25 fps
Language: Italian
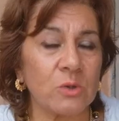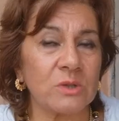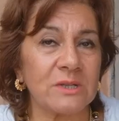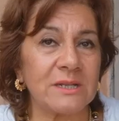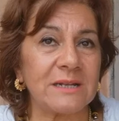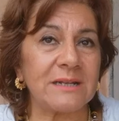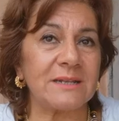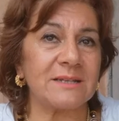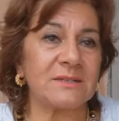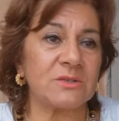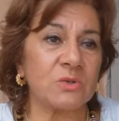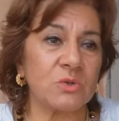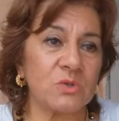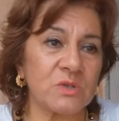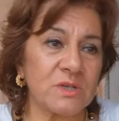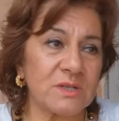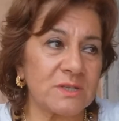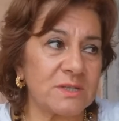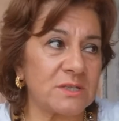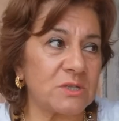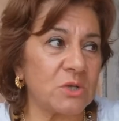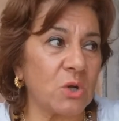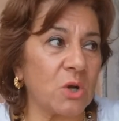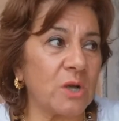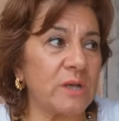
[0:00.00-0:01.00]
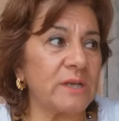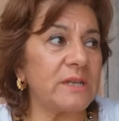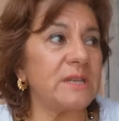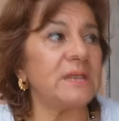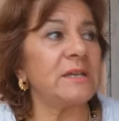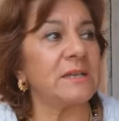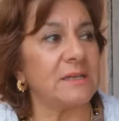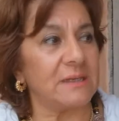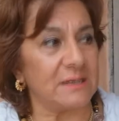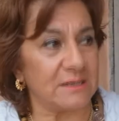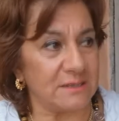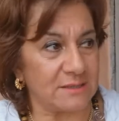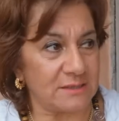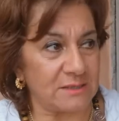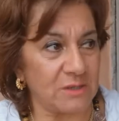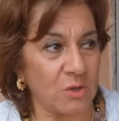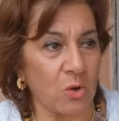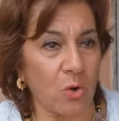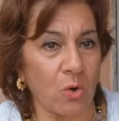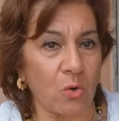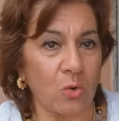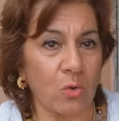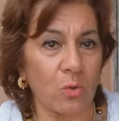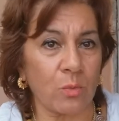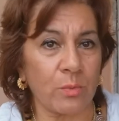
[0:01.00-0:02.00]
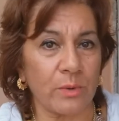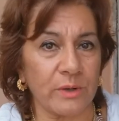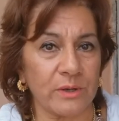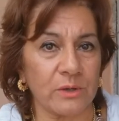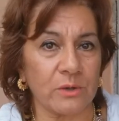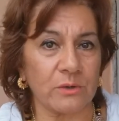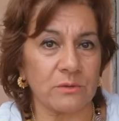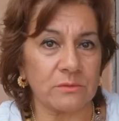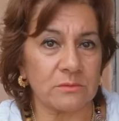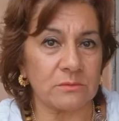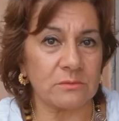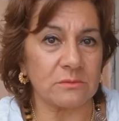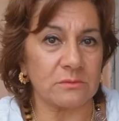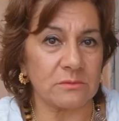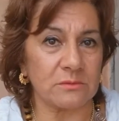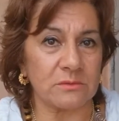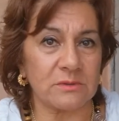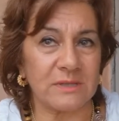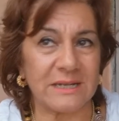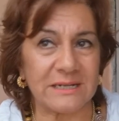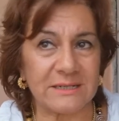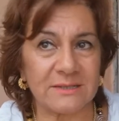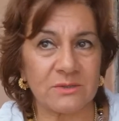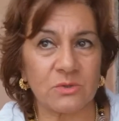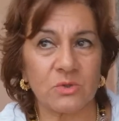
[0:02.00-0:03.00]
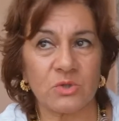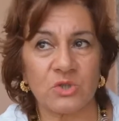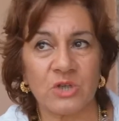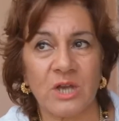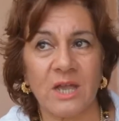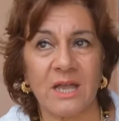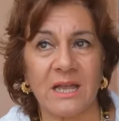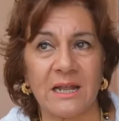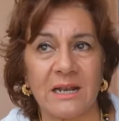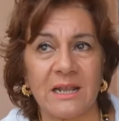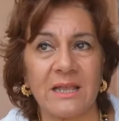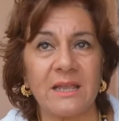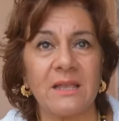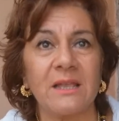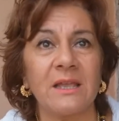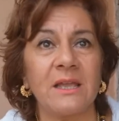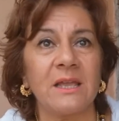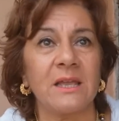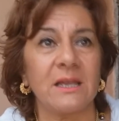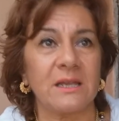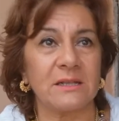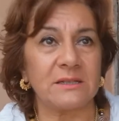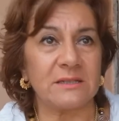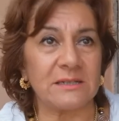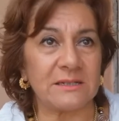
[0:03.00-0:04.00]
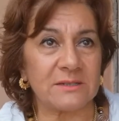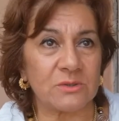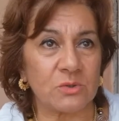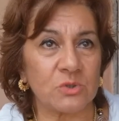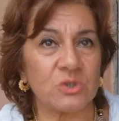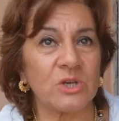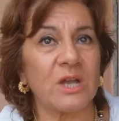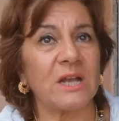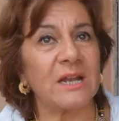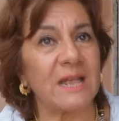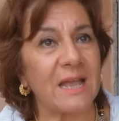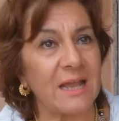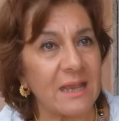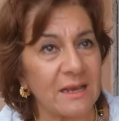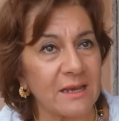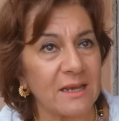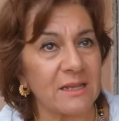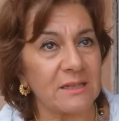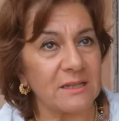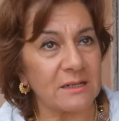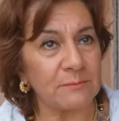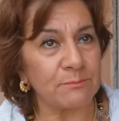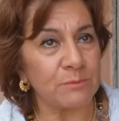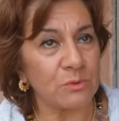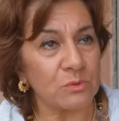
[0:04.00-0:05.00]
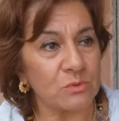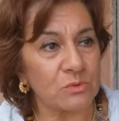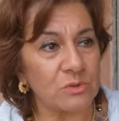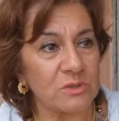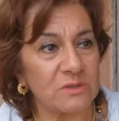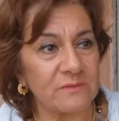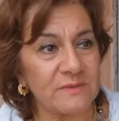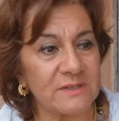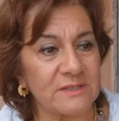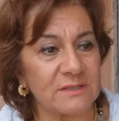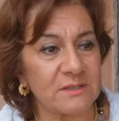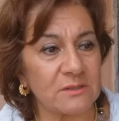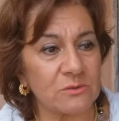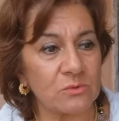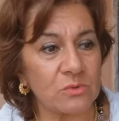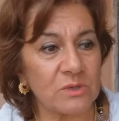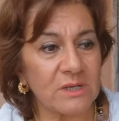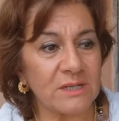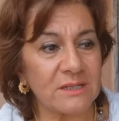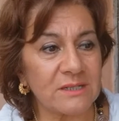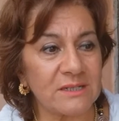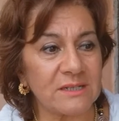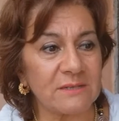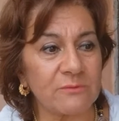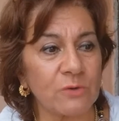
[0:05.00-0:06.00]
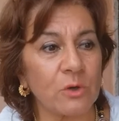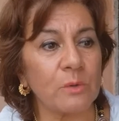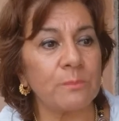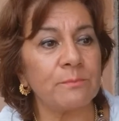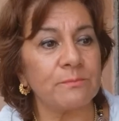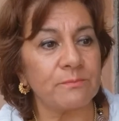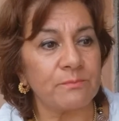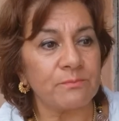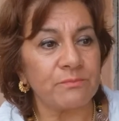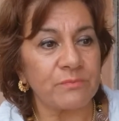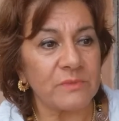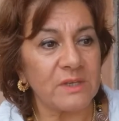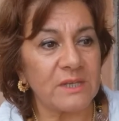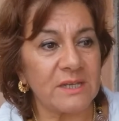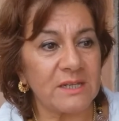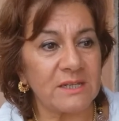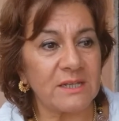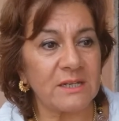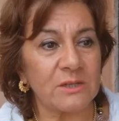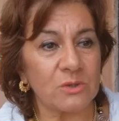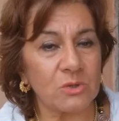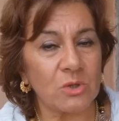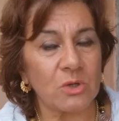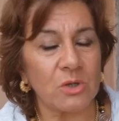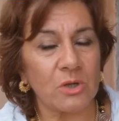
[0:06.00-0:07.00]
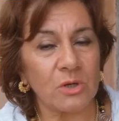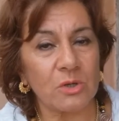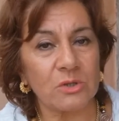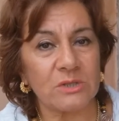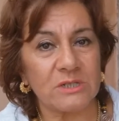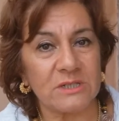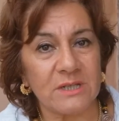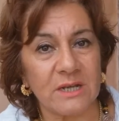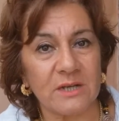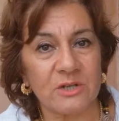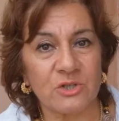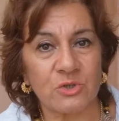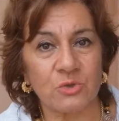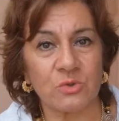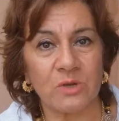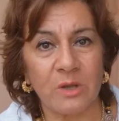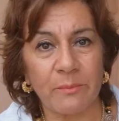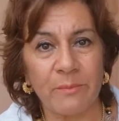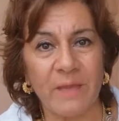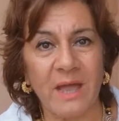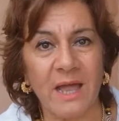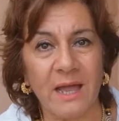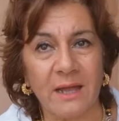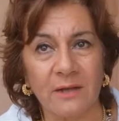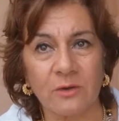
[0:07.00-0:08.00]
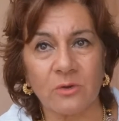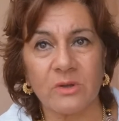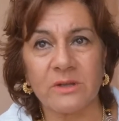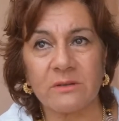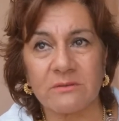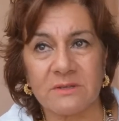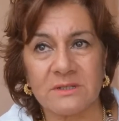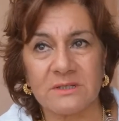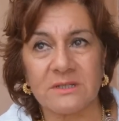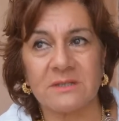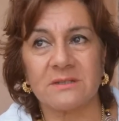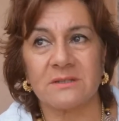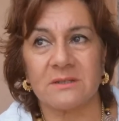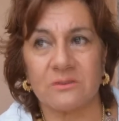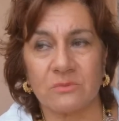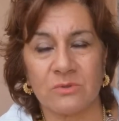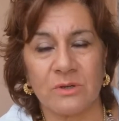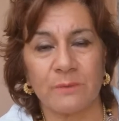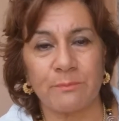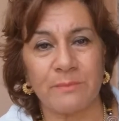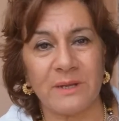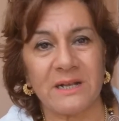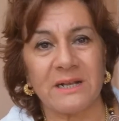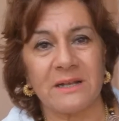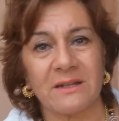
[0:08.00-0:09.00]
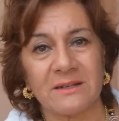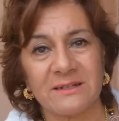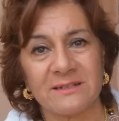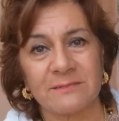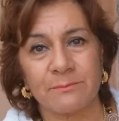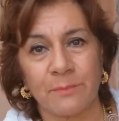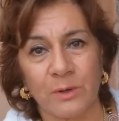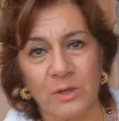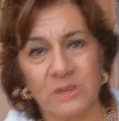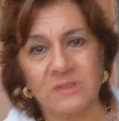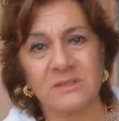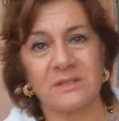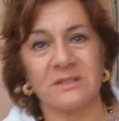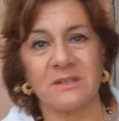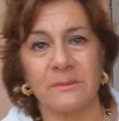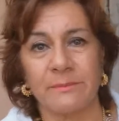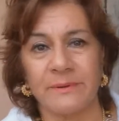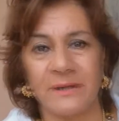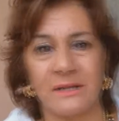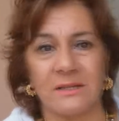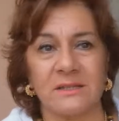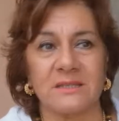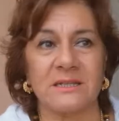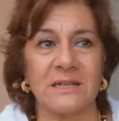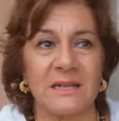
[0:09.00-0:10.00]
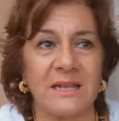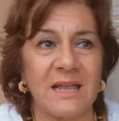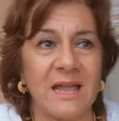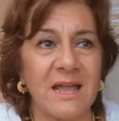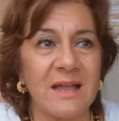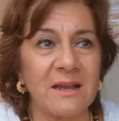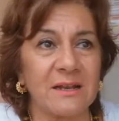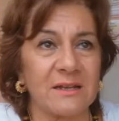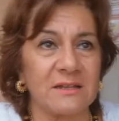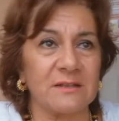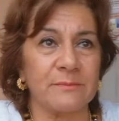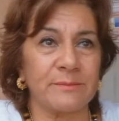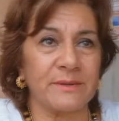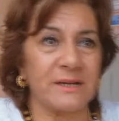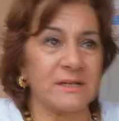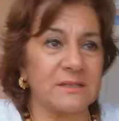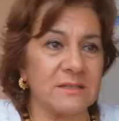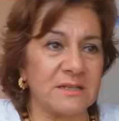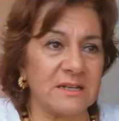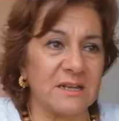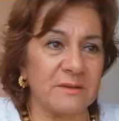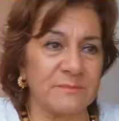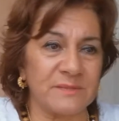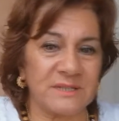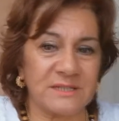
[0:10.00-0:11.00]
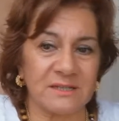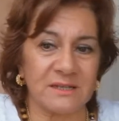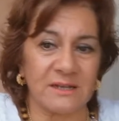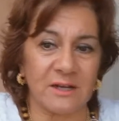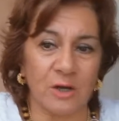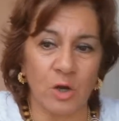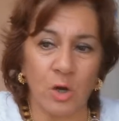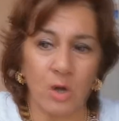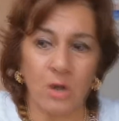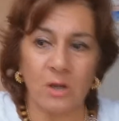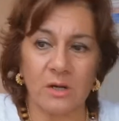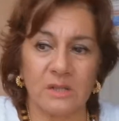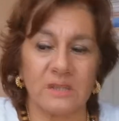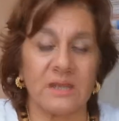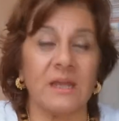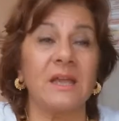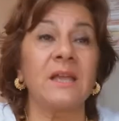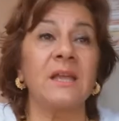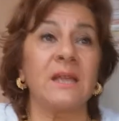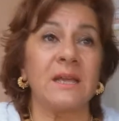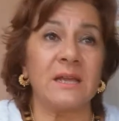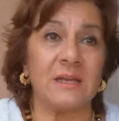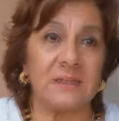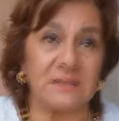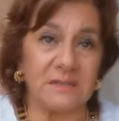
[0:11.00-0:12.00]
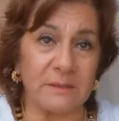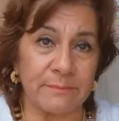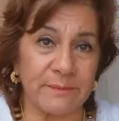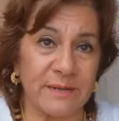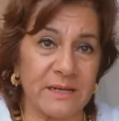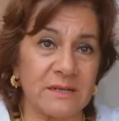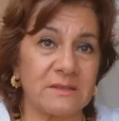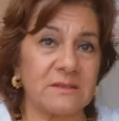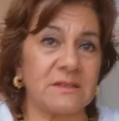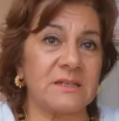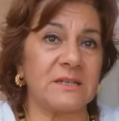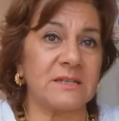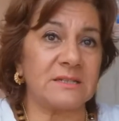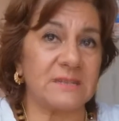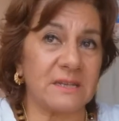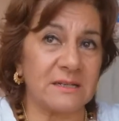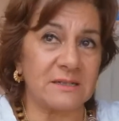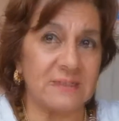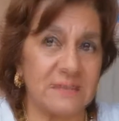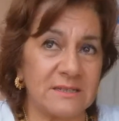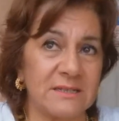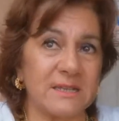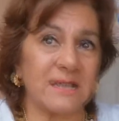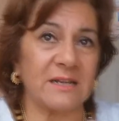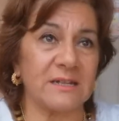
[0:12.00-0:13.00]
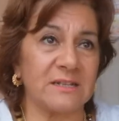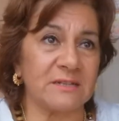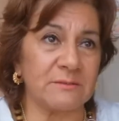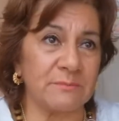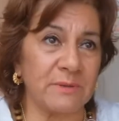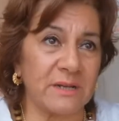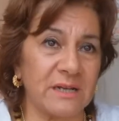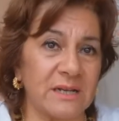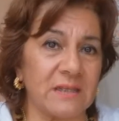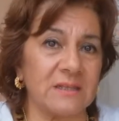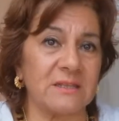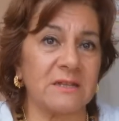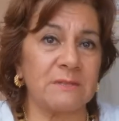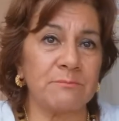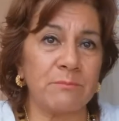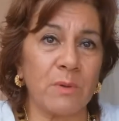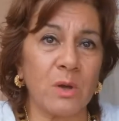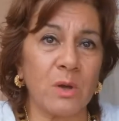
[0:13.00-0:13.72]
con delle associazioni che si occupano nel sociale, del sociale anche dal punto di vista educativo, chiedendo loro di darci una mano e questa è stata una bella risposta da parte delle Aglie, da parte della Misericordia, da parte dei Salesiani di Baria del